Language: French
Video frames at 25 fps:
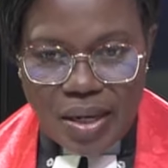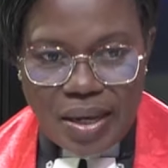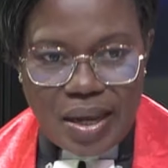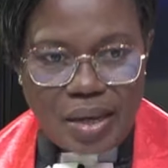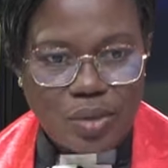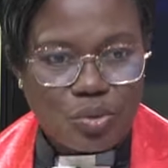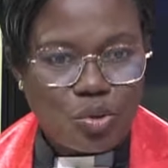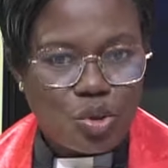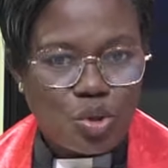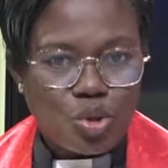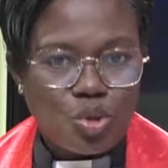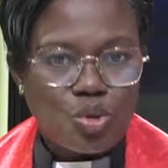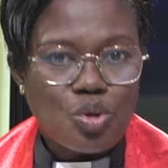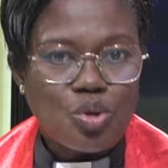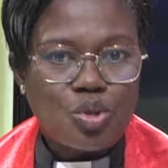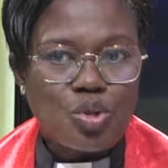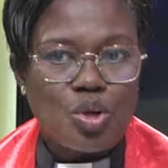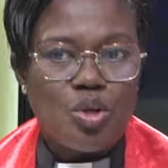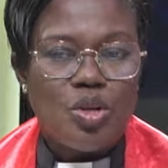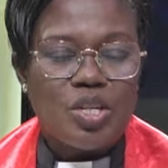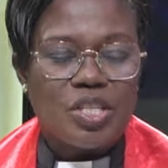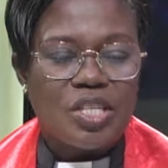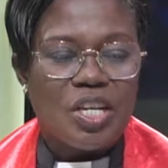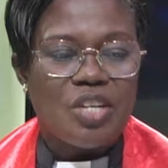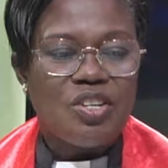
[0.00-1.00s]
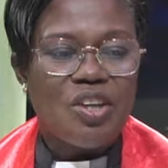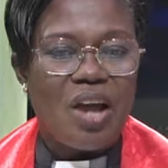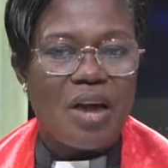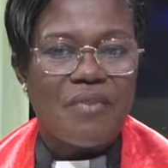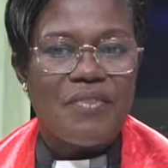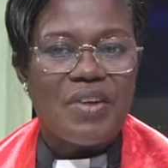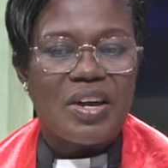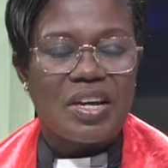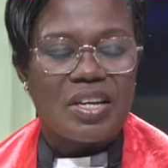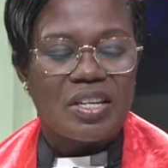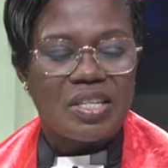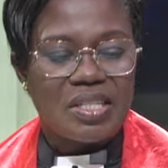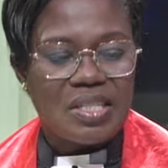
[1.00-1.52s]
Quelque chose que le Seigneur
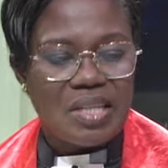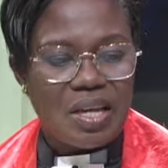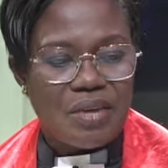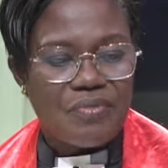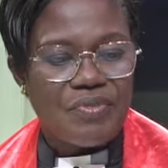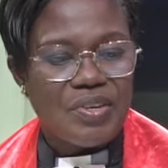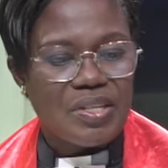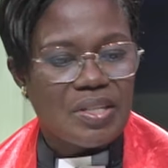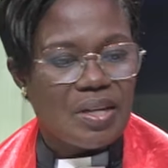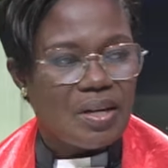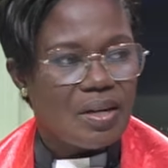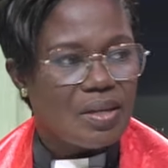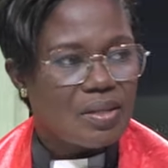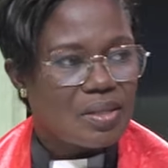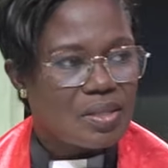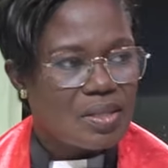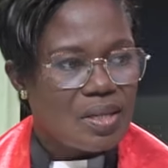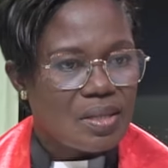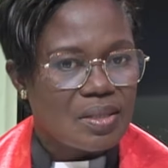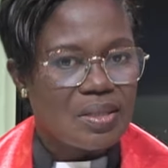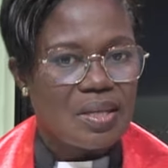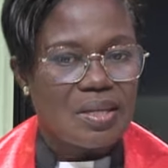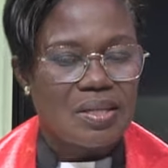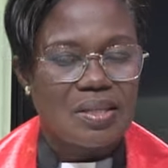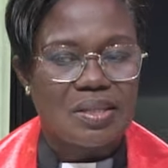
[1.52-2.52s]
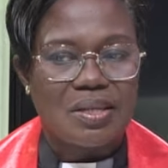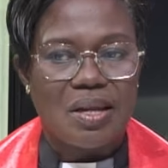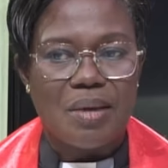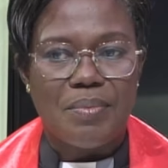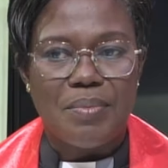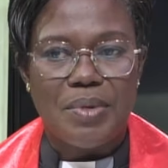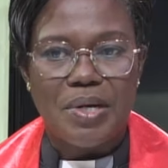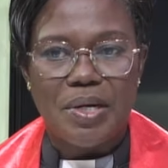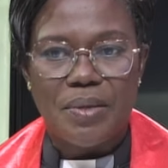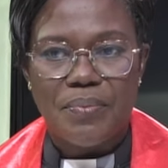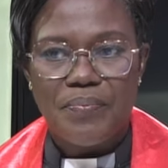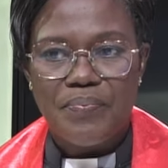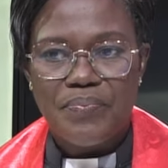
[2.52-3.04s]
avait réservé dans l'Ancien
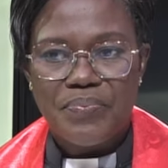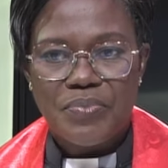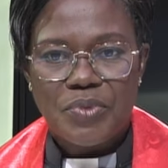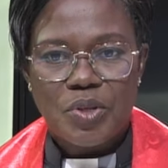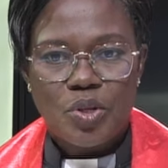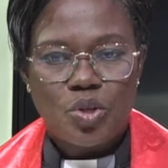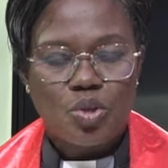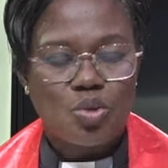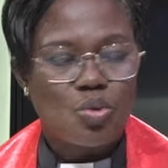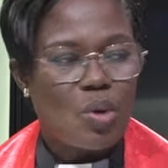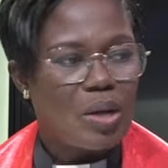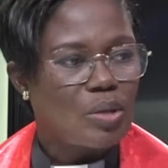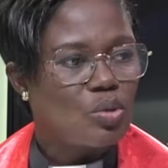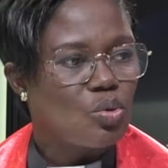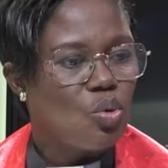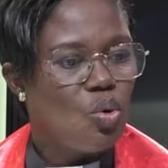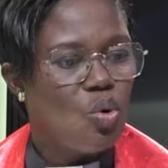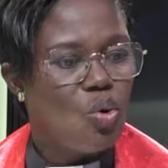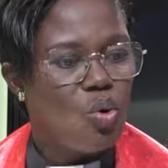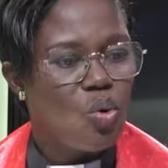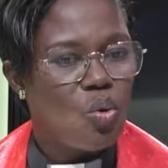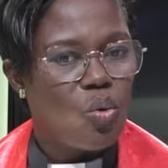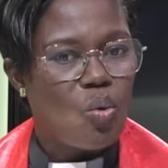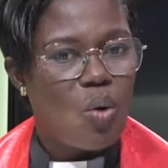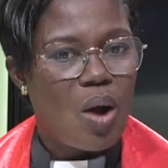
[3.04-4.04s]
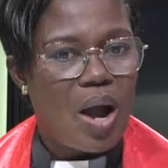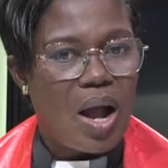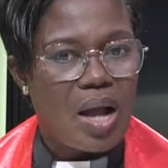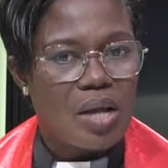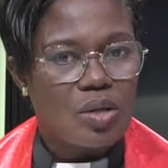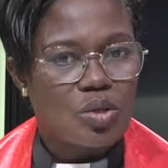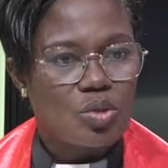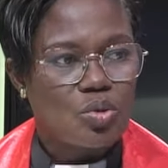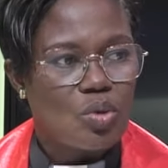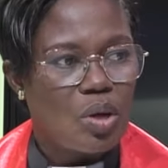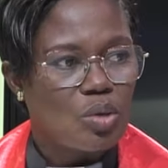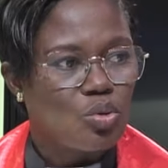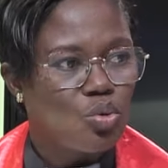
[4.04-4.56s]
Testament, soit au
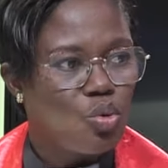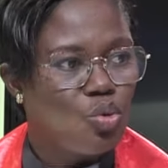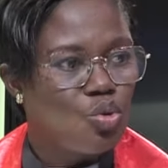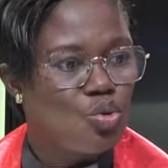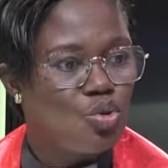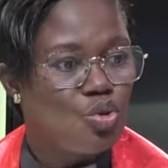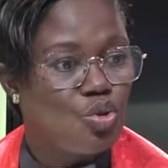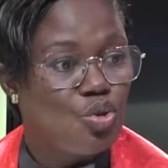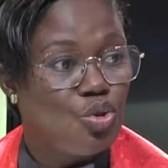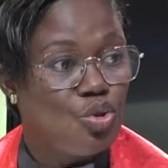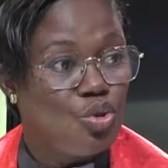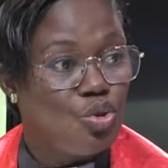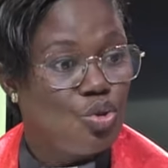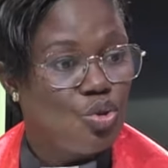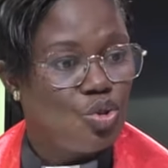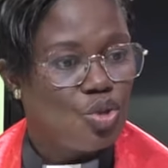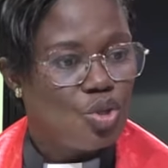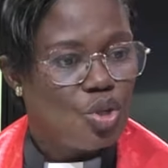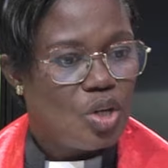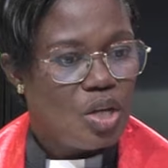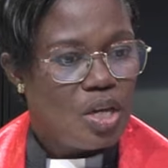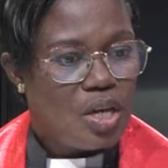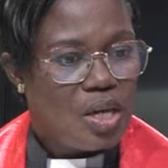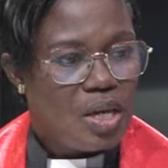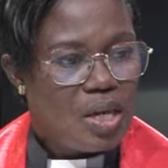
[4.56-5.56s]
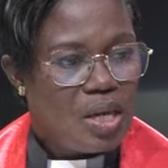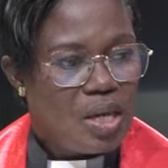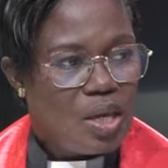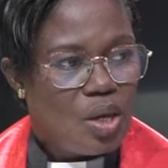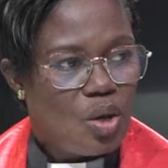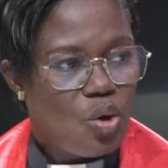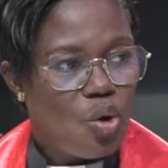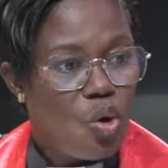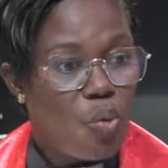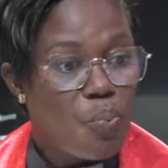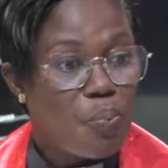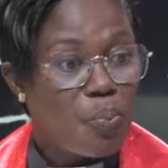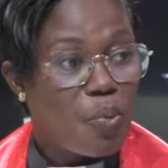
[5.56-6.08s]
roi, soit aux juges,
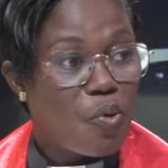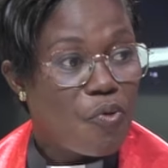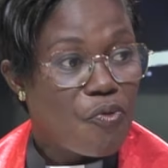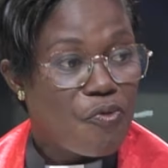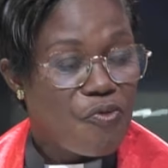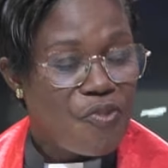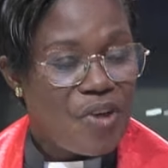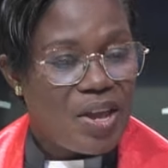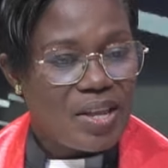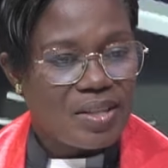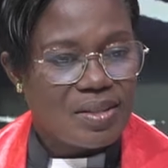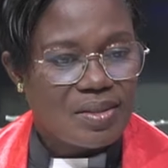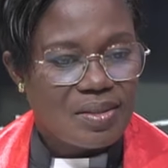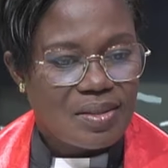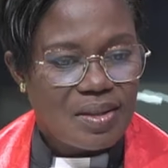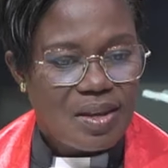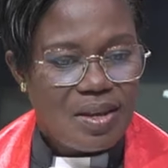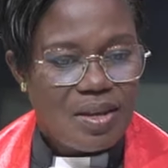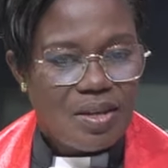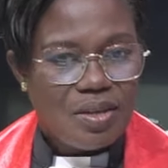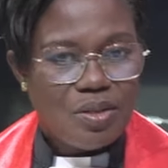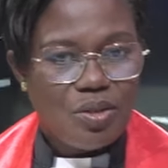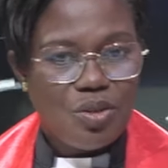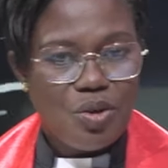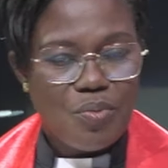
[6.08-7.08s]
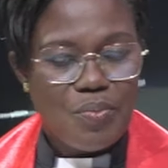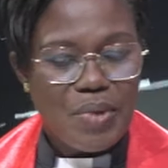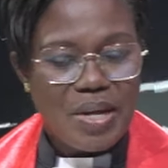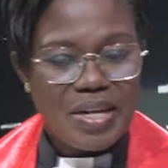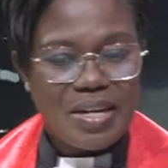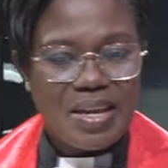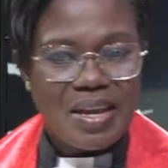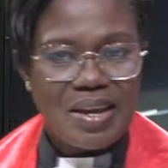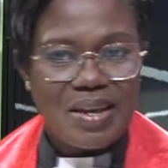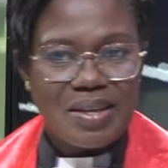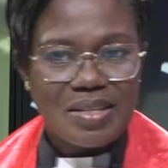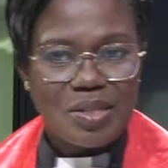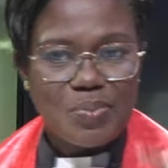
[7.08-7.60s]
aux prophètes, de
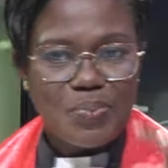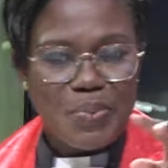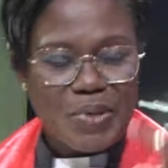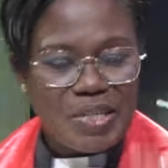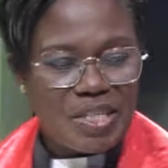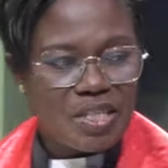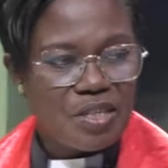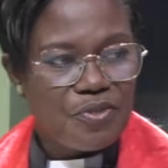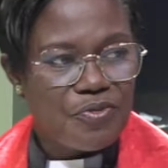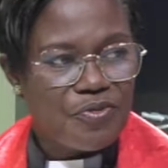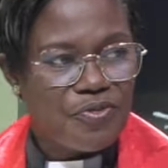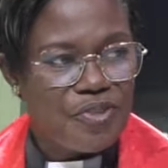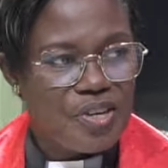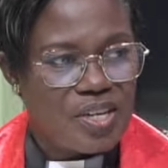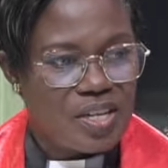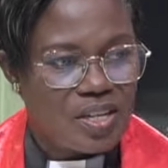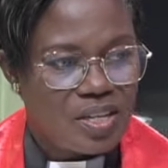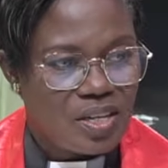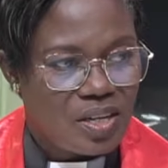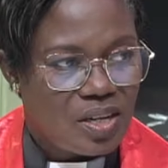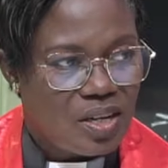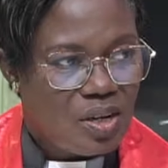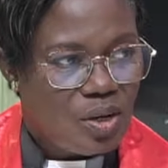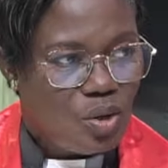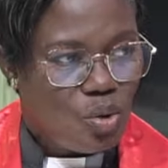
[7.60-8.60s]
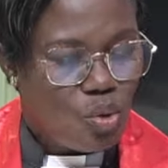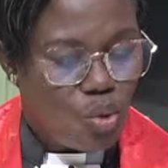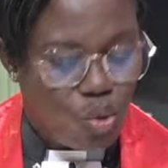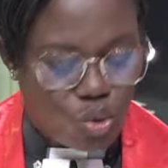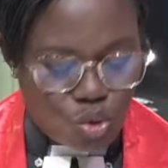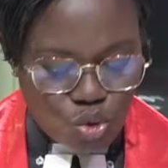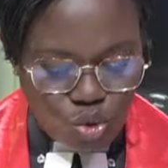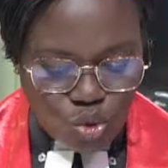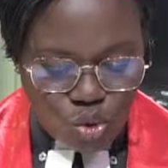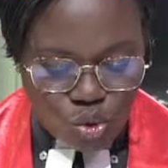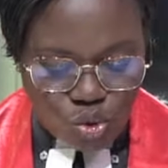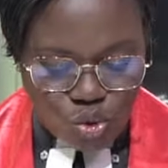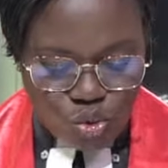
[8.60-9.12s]
manière spécifique.
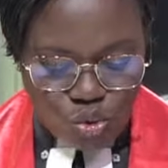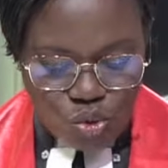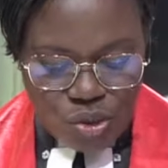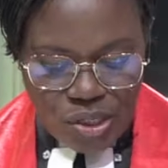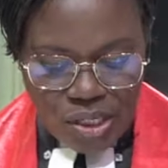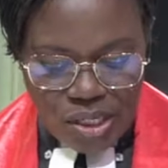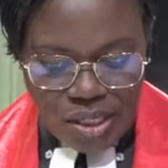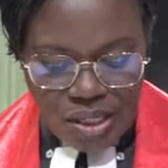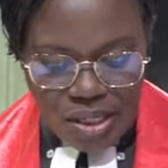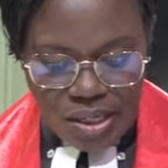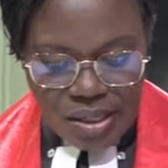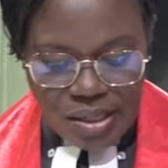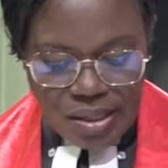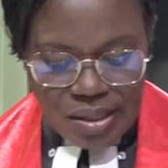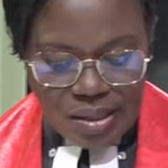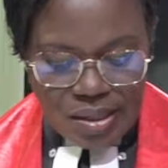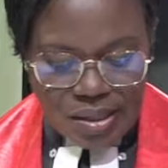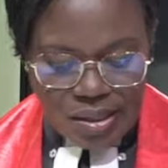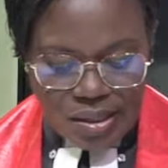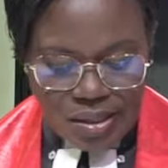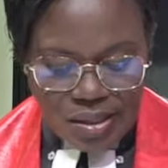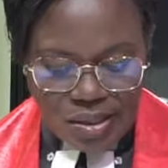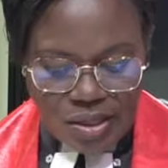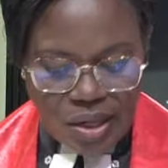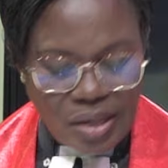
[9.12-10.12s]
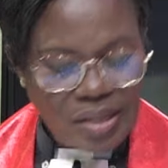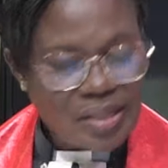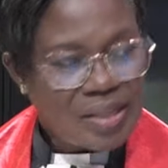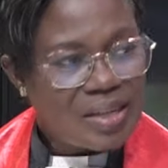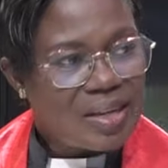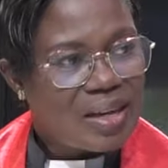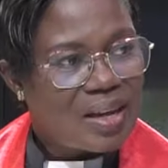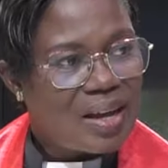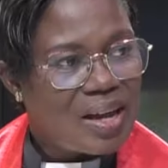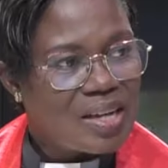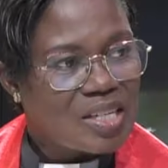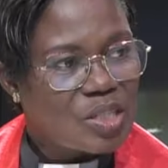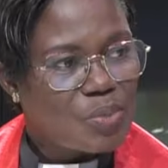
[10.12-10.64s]
Aujourd'hui, c'est une
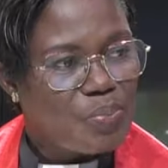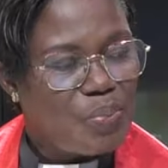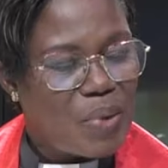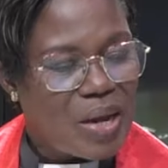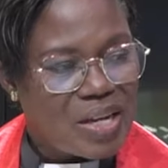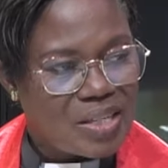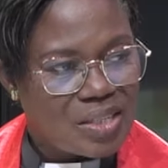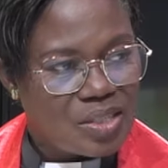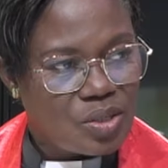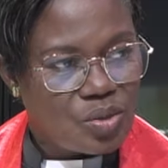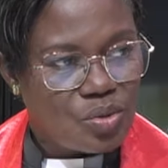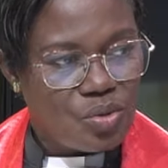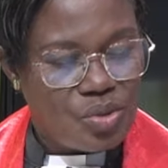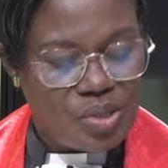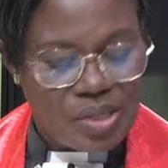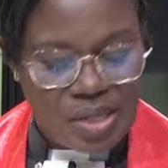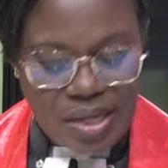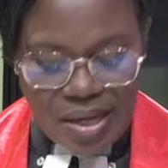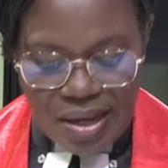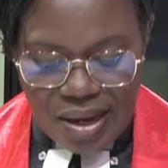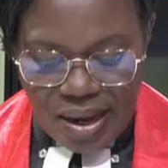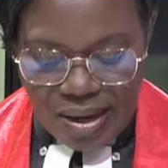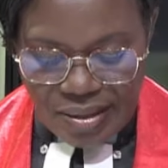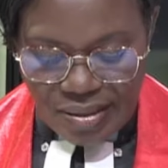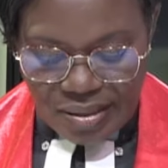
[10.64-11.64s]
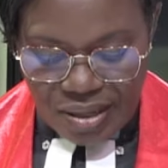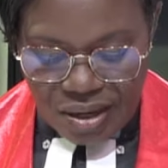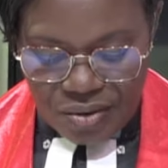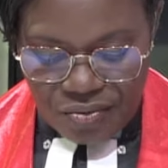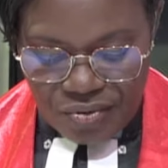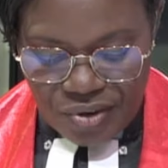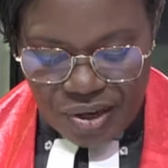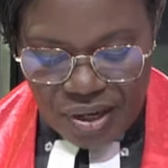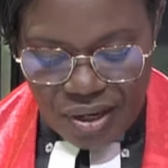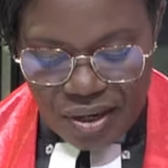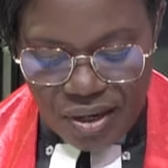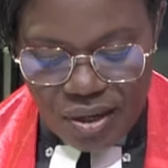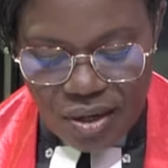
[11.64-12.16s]
grâce particulière à
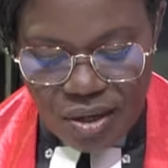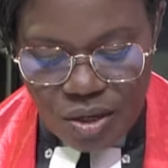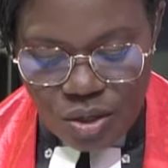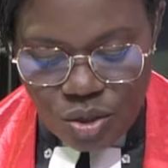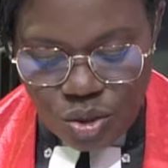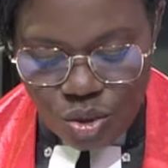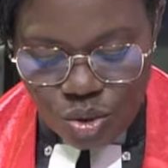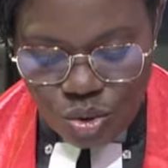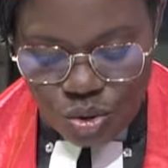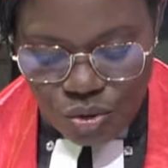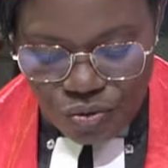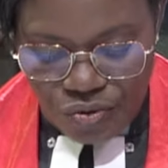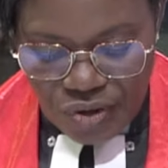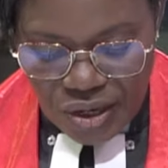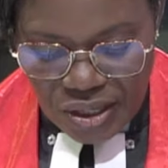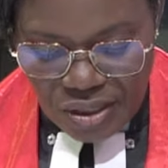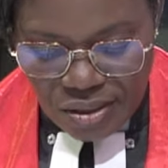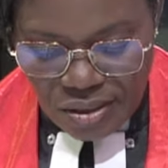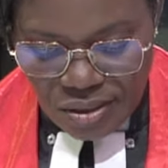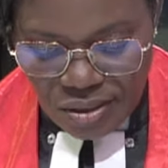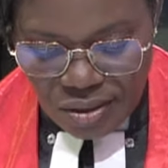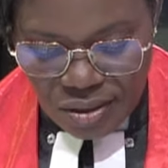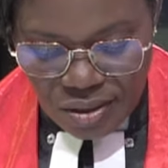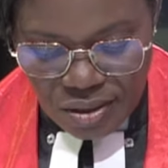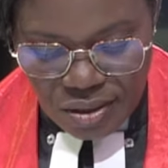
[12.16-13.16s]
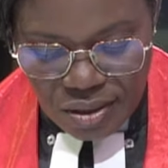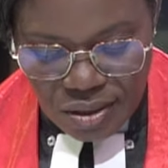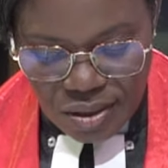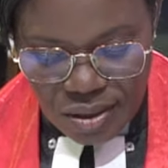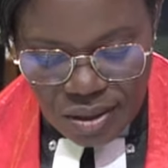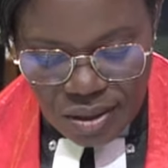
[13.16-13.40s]
travers ce verset.